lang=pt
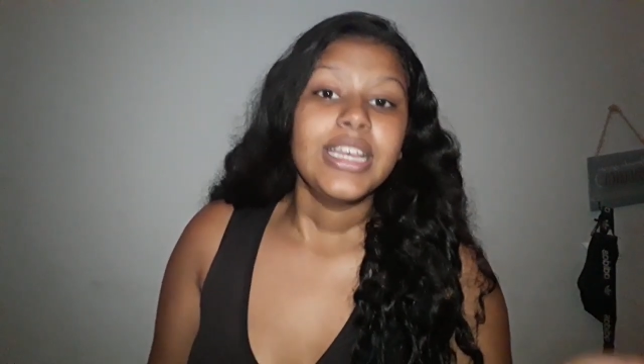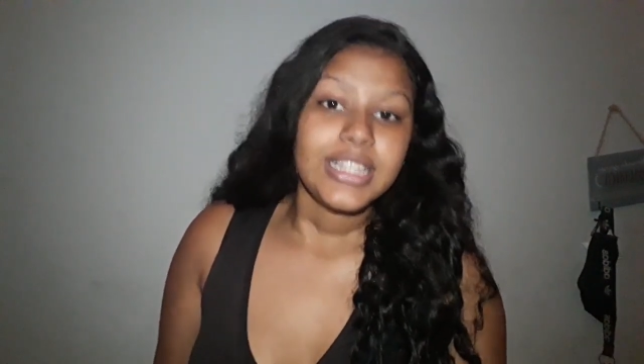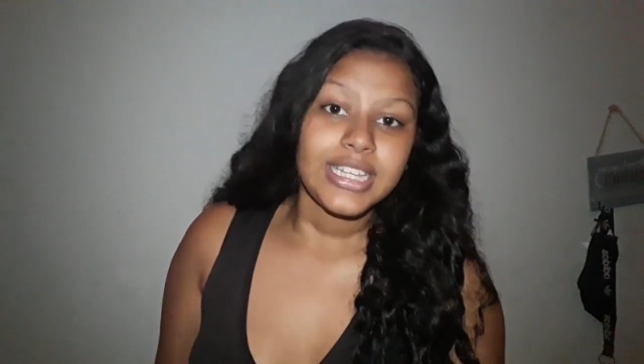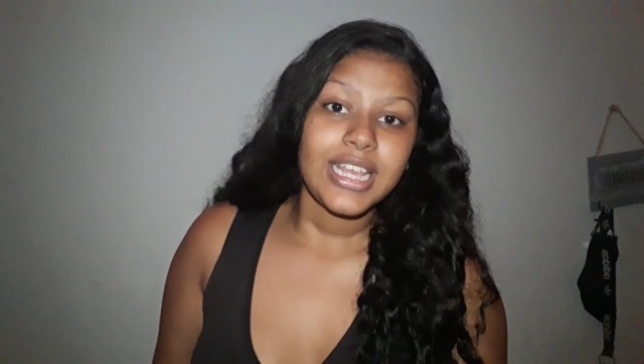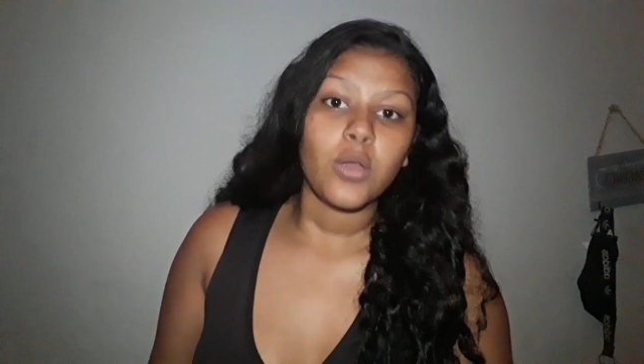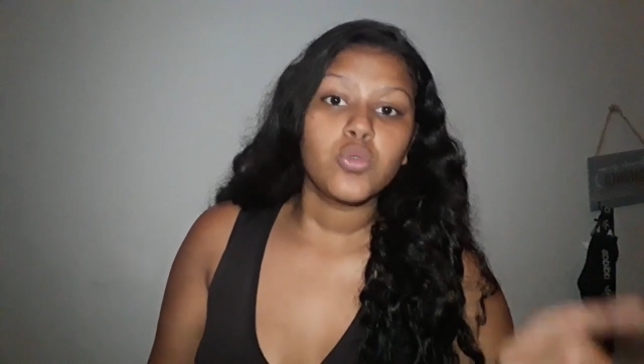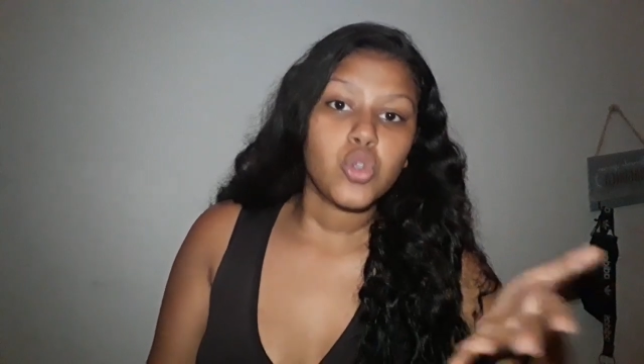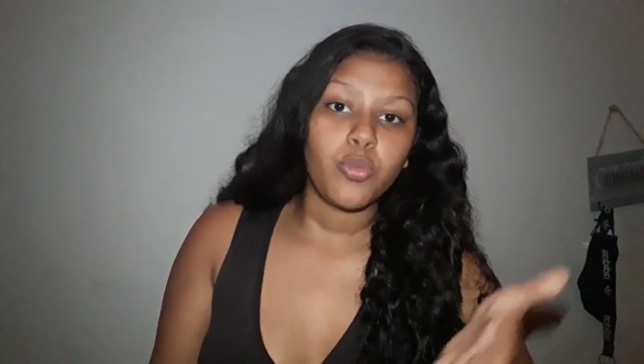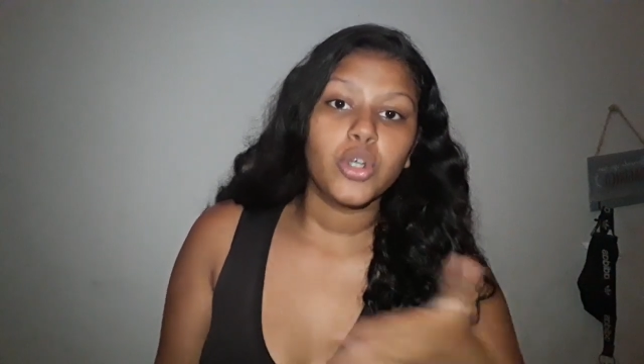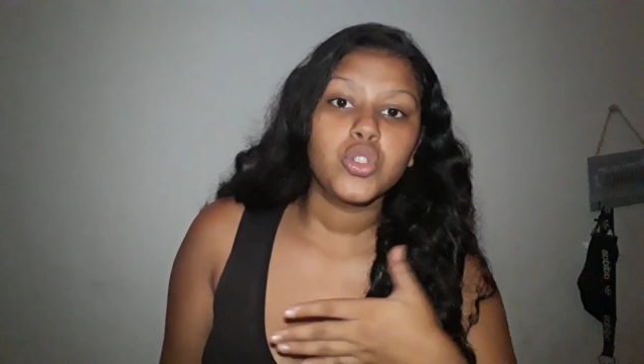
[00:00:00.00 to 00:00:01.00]
que tem um
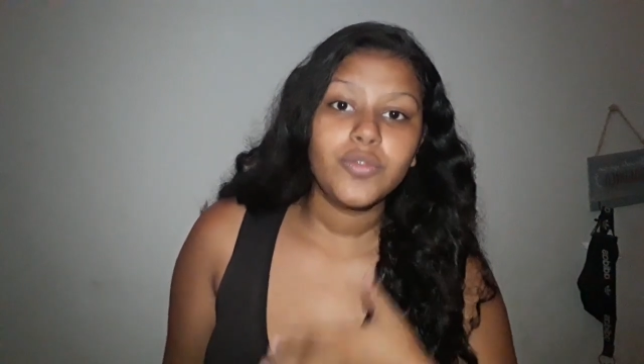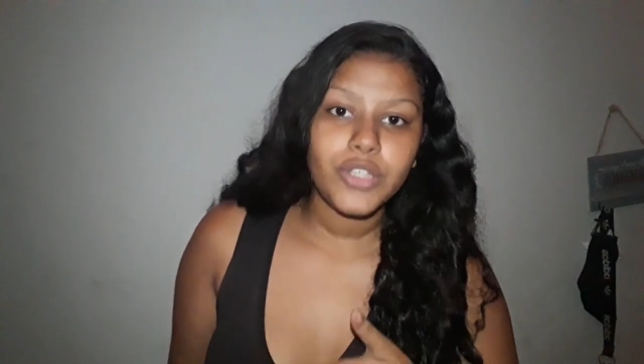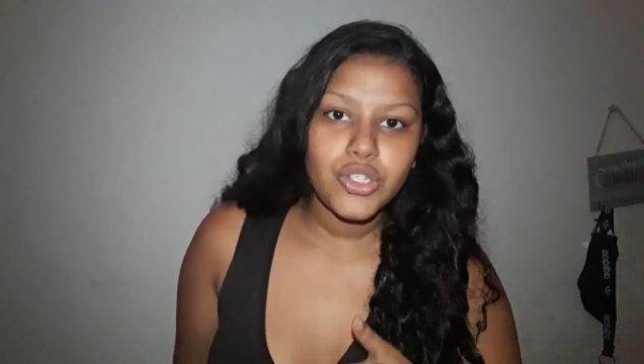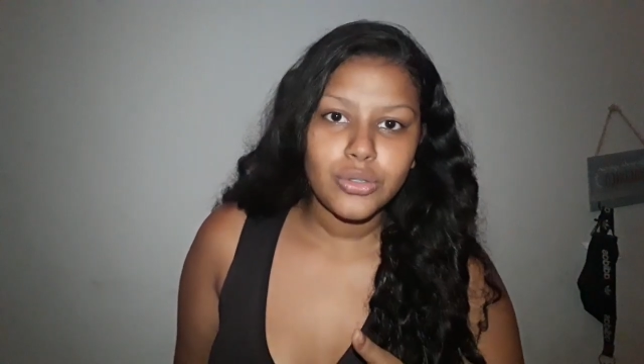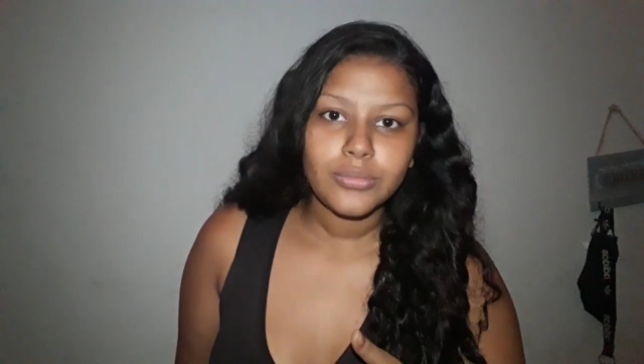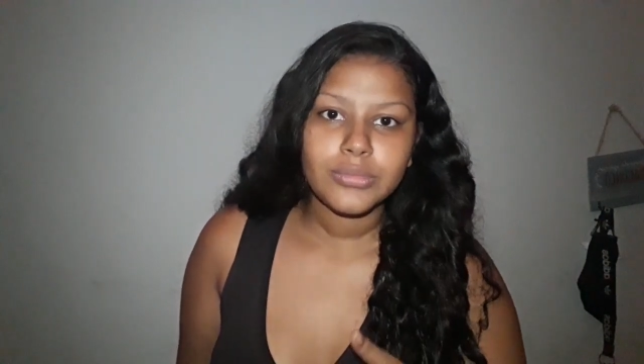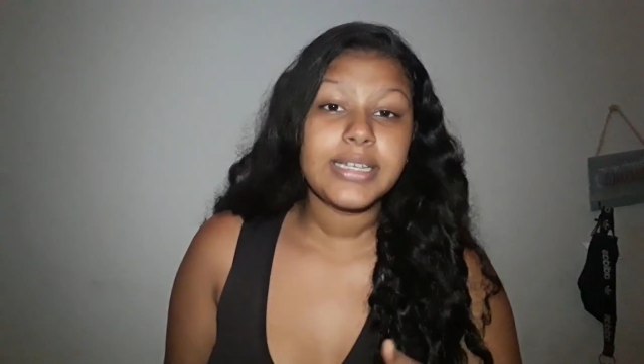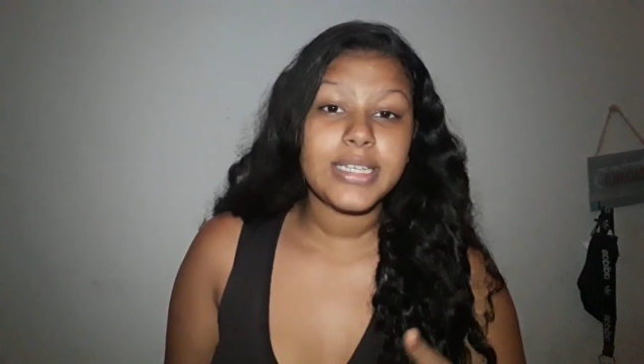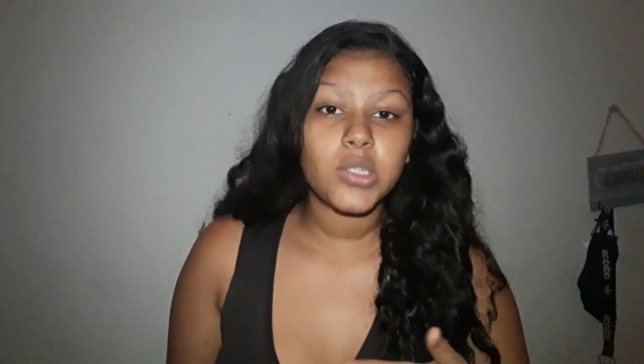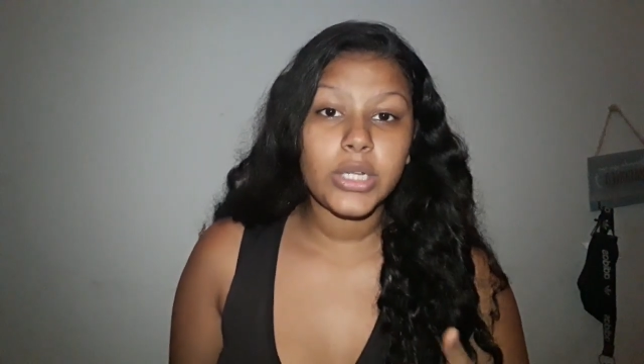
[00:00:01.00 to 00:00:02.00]
suposto vídeo. A
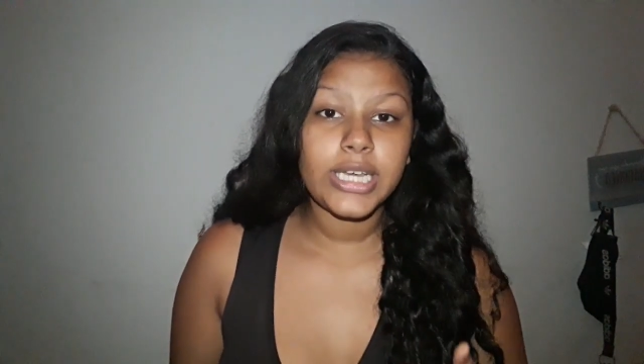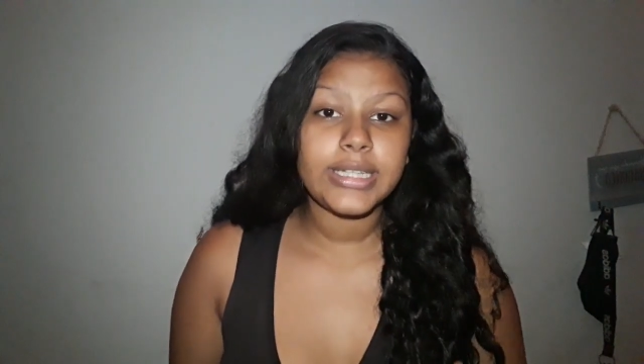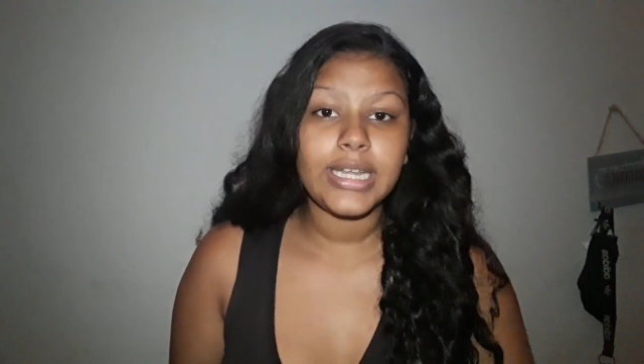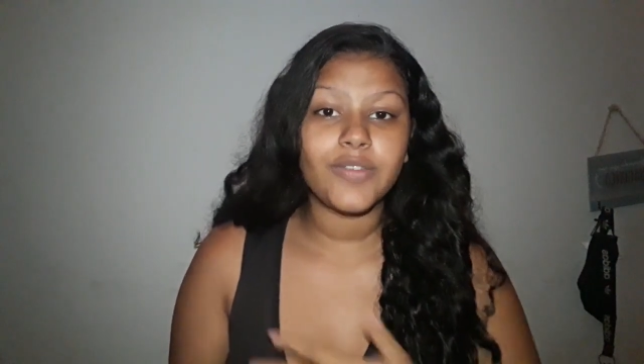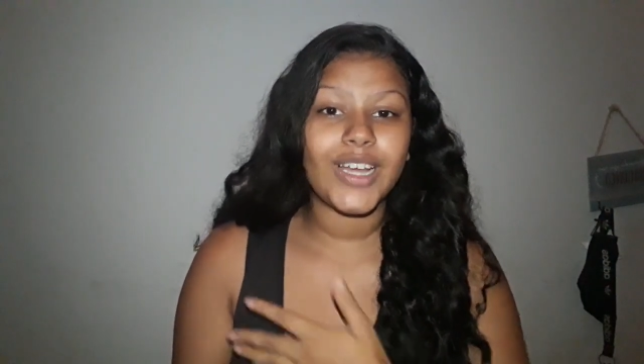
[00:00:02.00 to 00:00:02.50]
assessoria dele